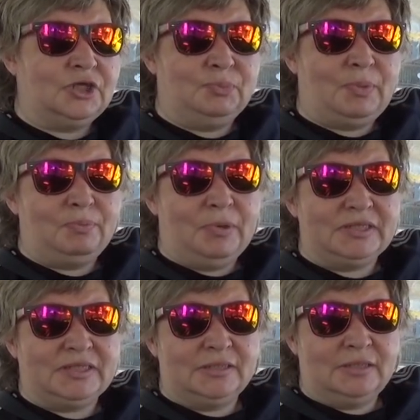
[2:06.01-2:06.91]
не
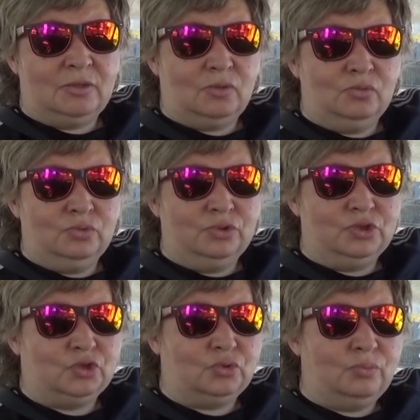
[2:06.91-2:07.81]
попасться на
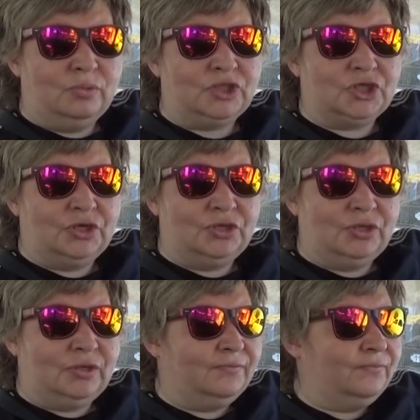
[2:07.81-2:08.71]
удочку
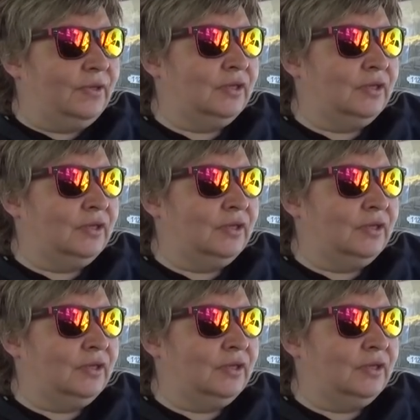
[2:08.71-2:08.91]
мошенников.